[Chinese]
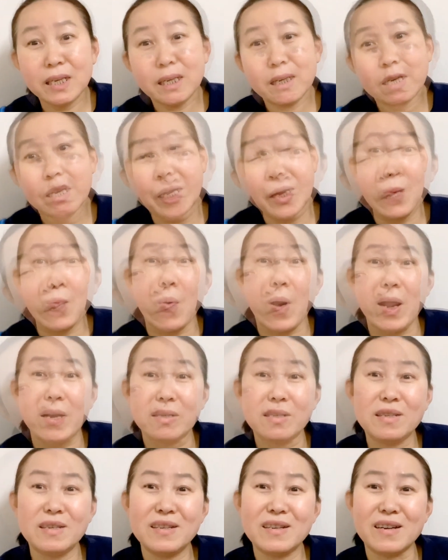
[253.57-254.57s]
不管
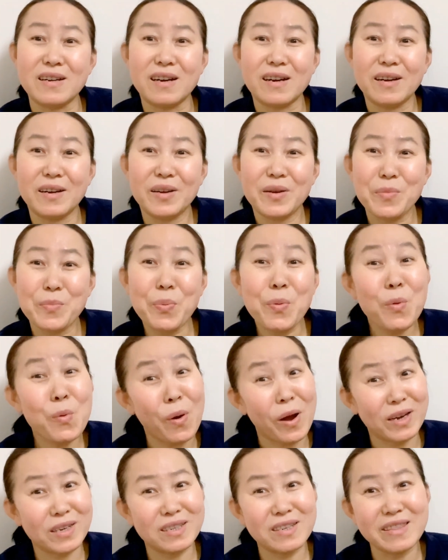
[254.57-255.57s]
是不
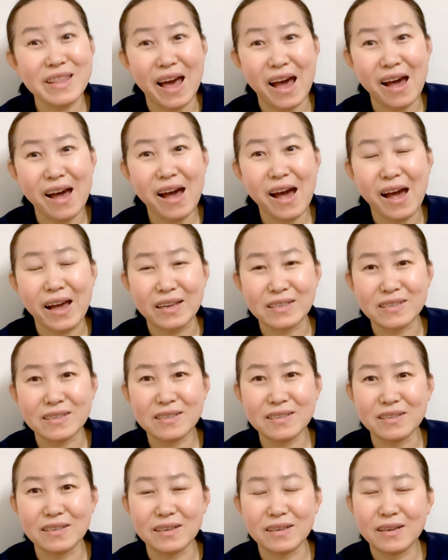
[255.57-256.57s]
管是男孩
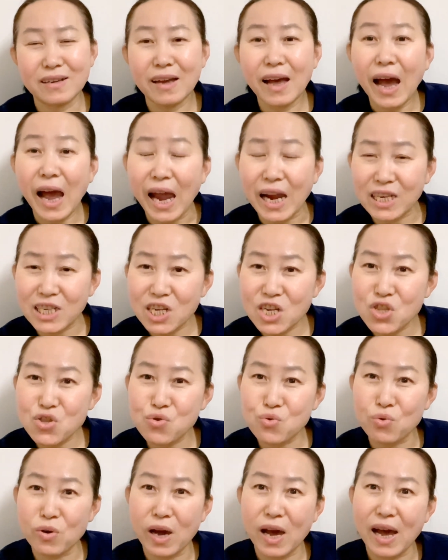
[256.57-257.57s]
子还是
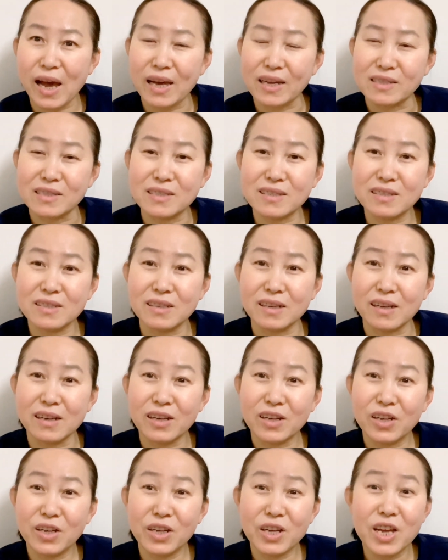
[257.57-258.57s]
女孩子，
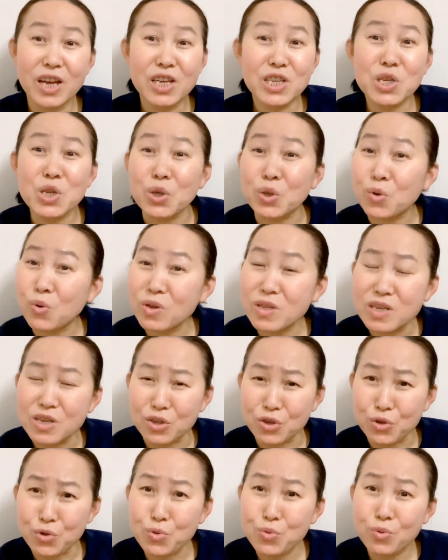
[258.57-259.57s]
你说
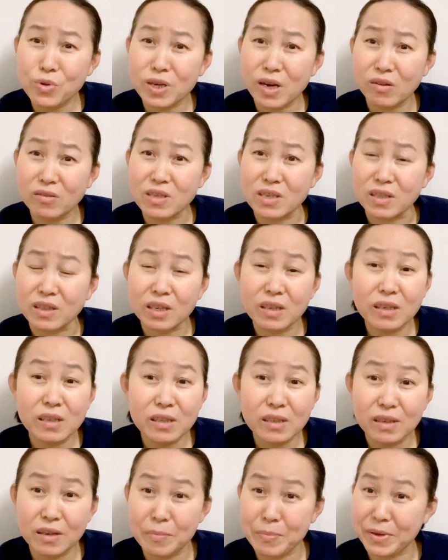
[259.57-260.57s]
你遇上你
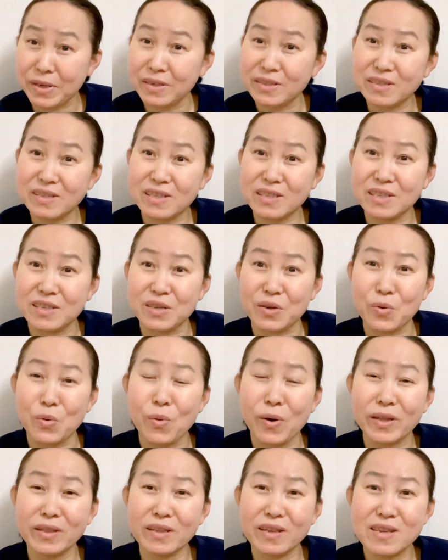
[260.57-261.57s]
特别喜
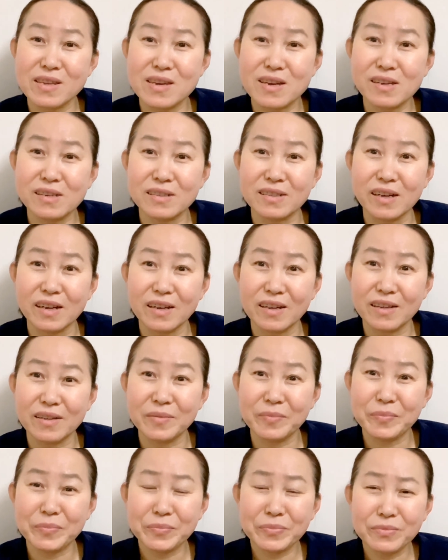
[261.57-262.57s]
欢的一个
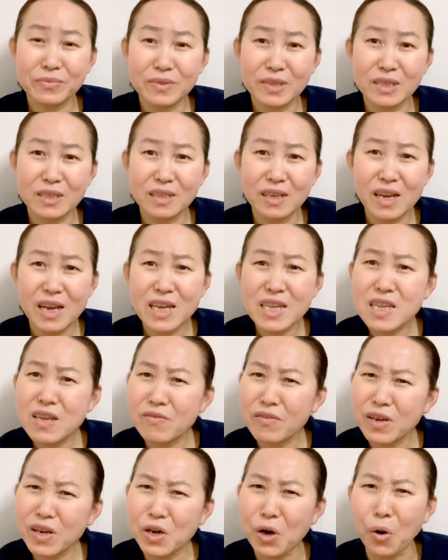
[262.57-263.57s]
人。因
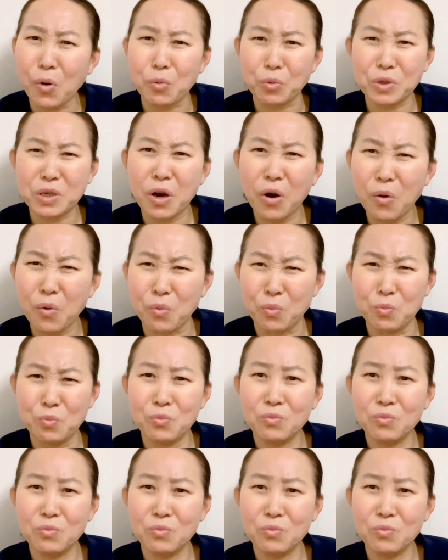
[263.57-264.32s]
为口臭，